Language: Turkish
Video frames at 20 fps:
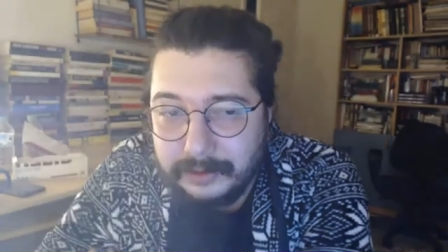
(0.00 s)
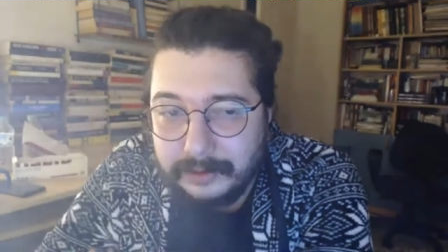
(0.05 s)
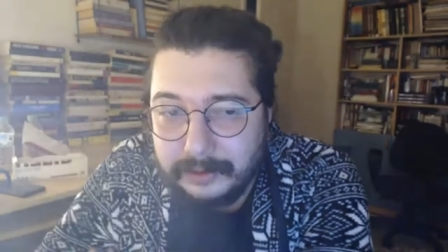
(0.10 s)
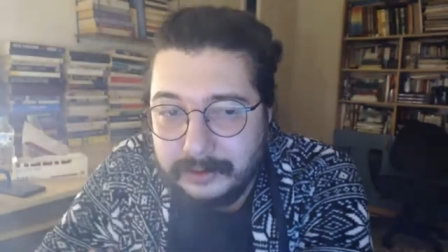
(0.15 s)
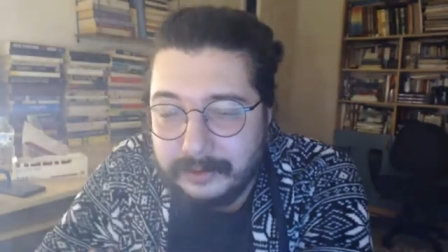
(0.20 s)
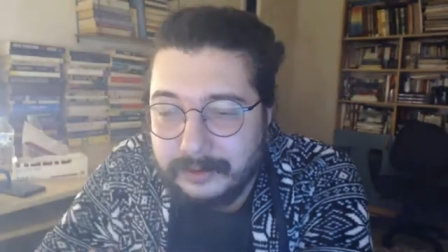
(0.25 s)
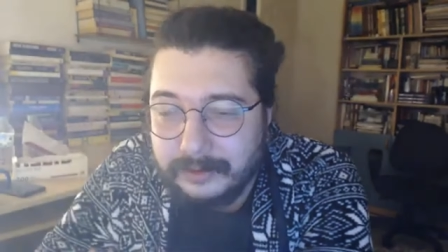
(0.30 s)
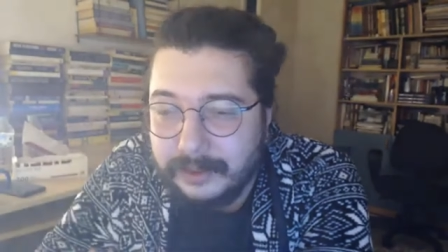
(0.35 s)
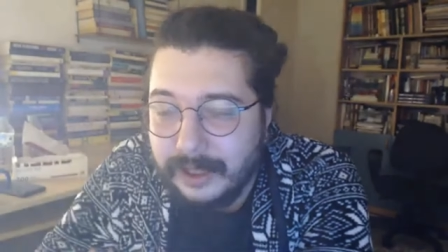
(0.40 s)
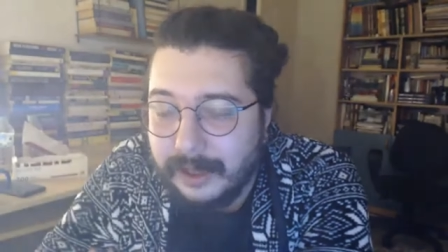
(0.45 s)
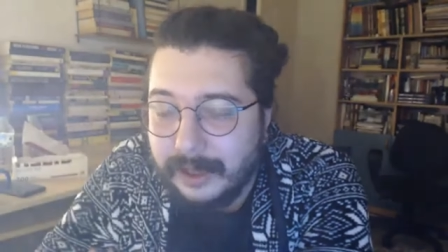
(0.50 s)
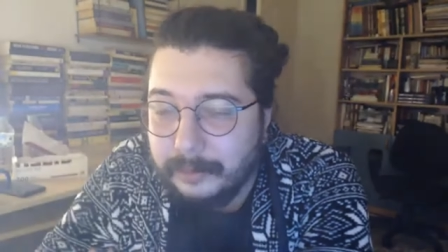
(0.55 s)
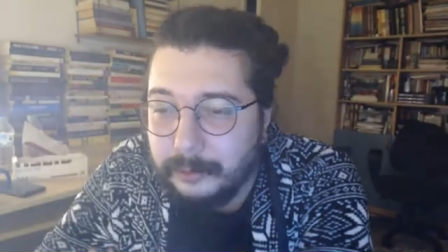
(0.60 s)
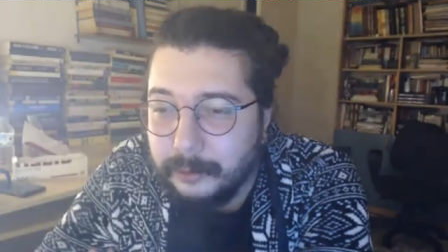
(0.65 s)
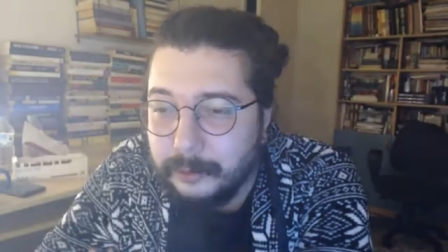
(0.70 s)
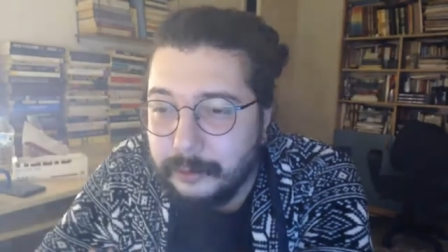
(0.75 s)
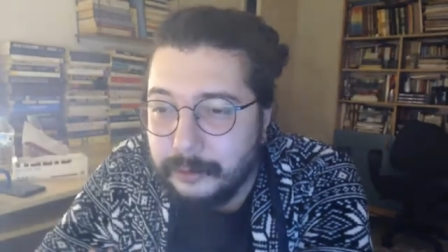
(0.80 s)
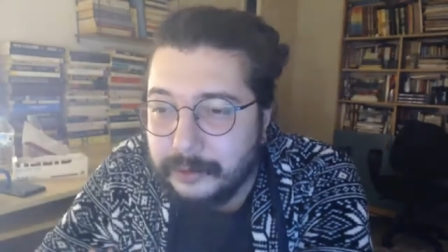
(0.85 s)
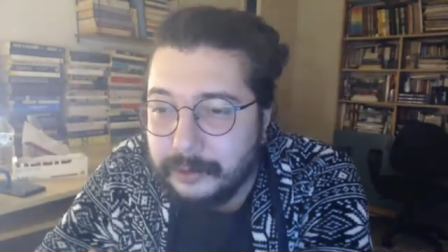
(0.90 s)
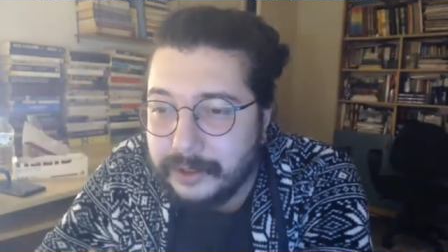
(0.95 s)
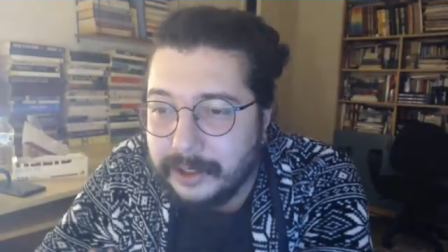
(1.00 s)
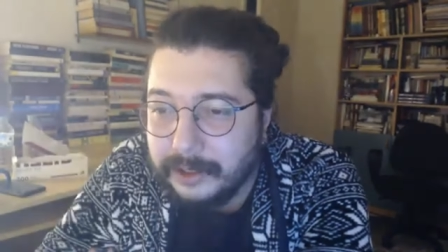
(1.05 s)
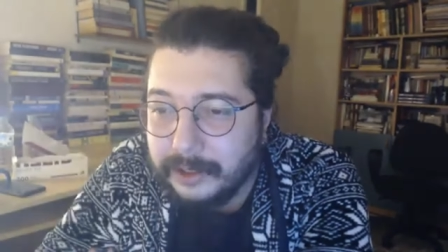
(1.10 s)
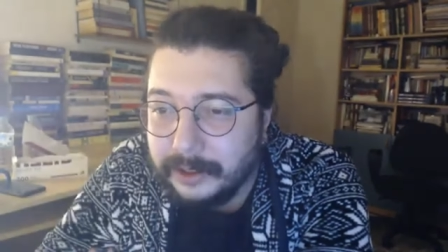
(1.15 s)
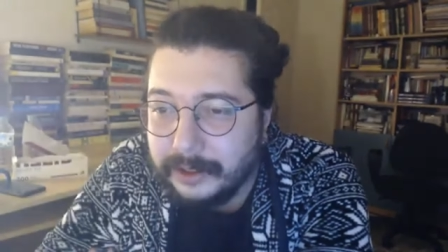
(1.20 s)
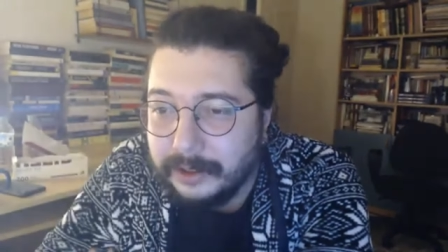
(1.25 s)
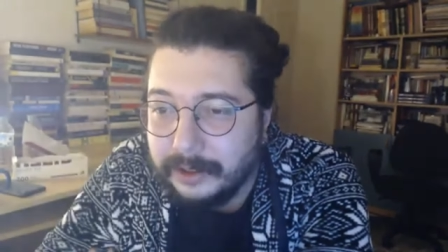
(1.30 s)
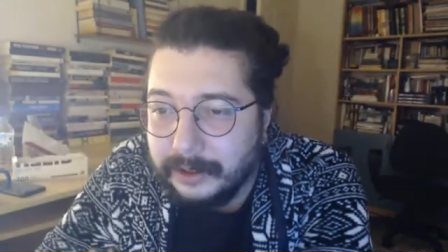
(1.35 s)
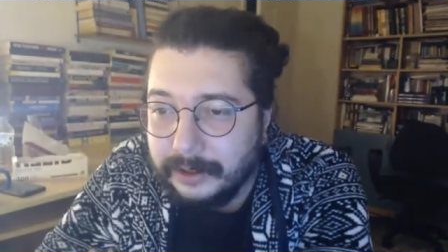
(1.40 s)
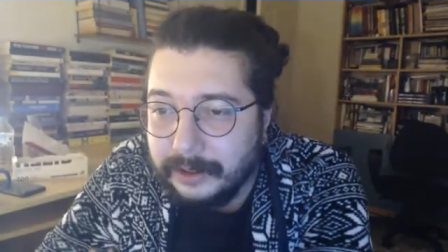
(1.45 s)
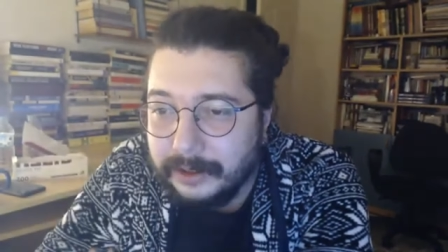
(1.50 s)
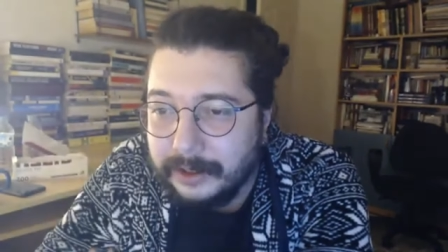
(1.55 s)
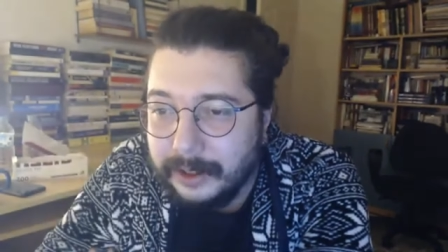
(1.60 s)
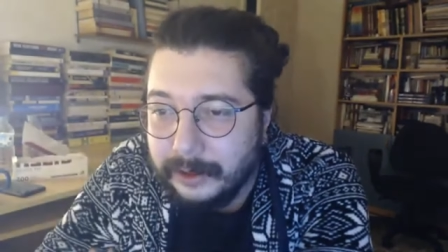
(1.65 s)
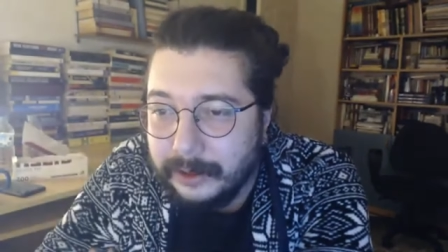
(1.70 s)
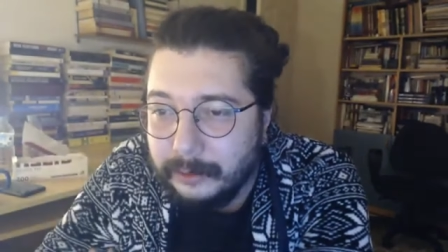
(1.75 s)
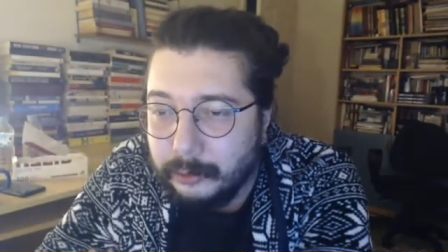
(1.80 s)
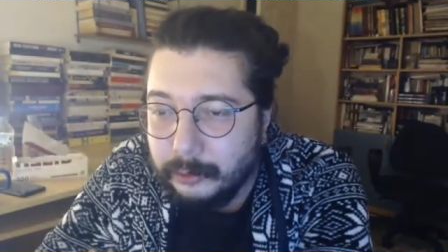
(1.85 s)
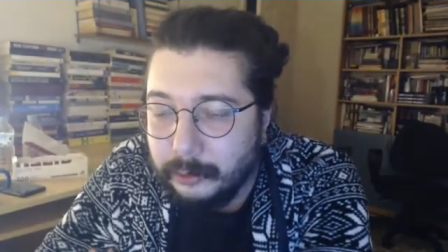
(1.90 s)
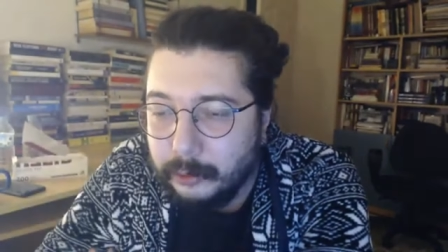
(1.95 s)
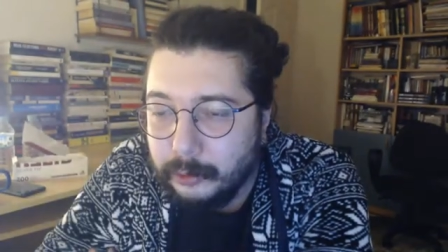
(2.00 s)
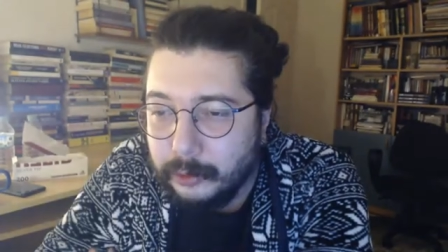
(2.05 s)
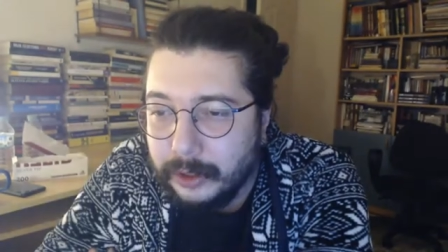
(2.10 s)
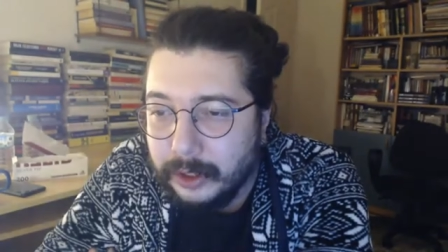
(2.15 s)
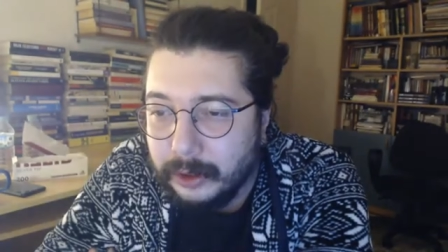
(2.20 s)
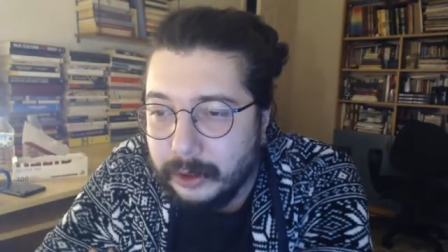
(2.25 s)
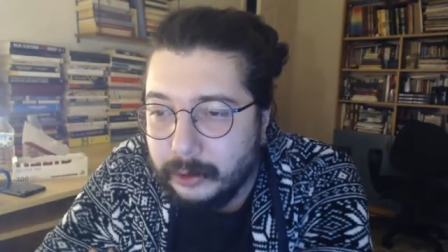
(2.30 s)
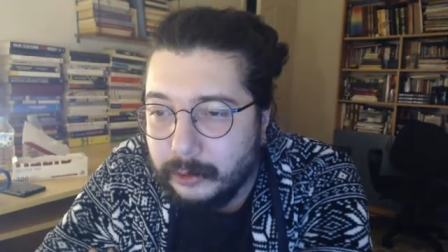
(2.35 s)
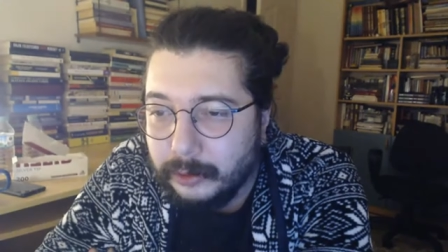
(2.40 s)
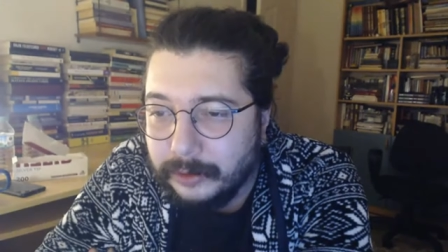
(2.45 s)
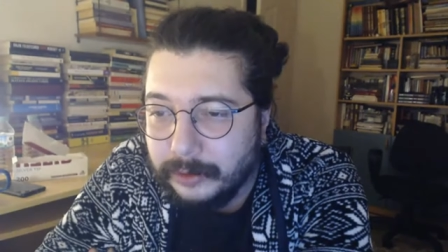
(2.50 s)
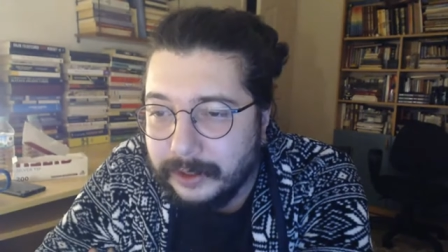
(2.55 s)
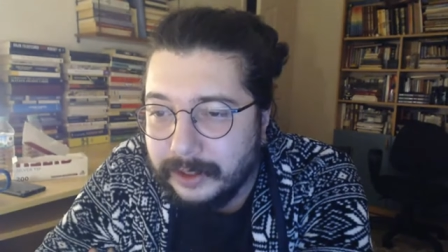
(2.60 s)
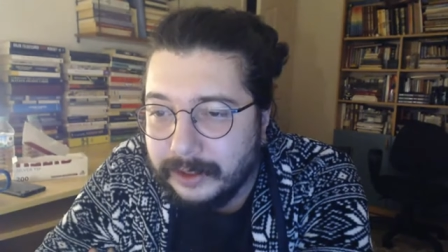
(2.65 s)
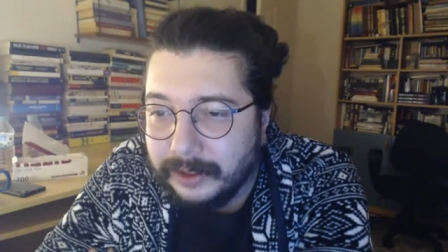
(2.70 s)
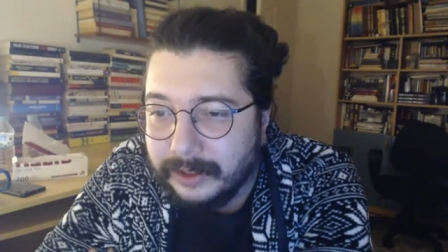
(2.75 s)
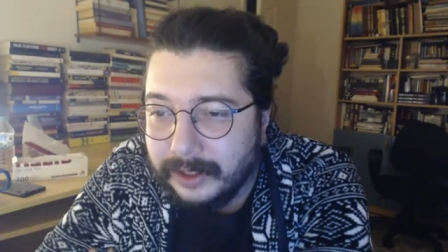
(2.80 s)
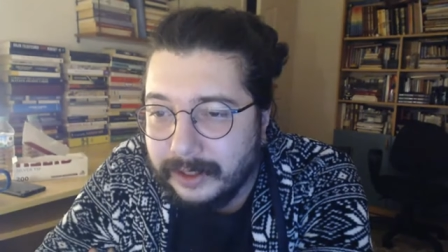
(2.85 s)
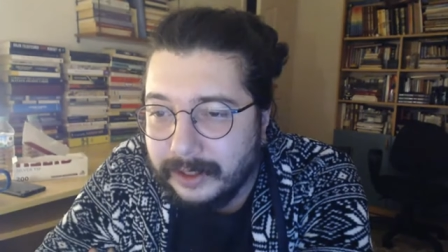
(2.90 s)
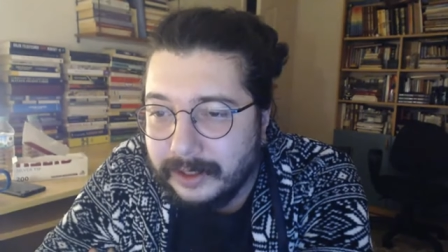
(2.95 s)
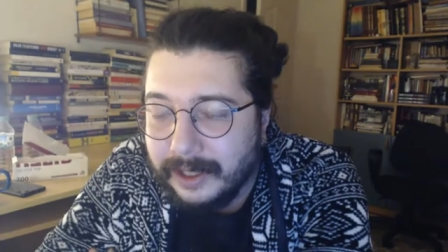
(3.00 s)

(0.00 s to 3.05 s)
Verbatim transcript: Ne yapıyoruz ki üye, üye ikonlarına?